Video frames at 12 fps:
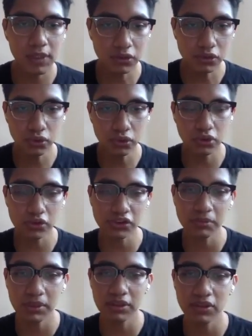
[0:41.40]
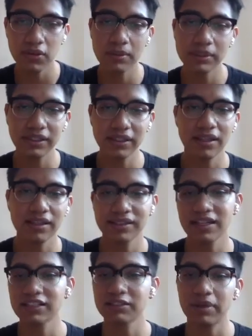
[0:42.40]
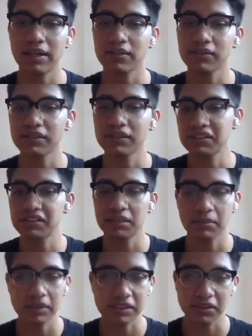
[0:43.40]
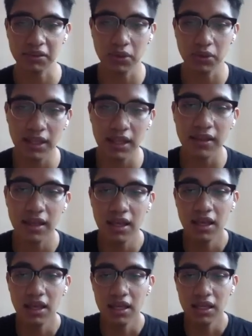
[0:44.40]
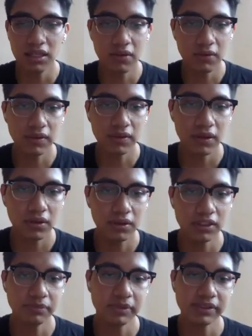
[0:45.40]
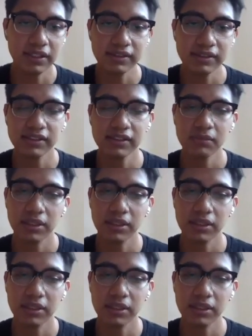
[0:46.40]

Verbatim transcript: Su conocimiento va más allá de ser expertos en sistemas de seguridad y cuentan con especialistas en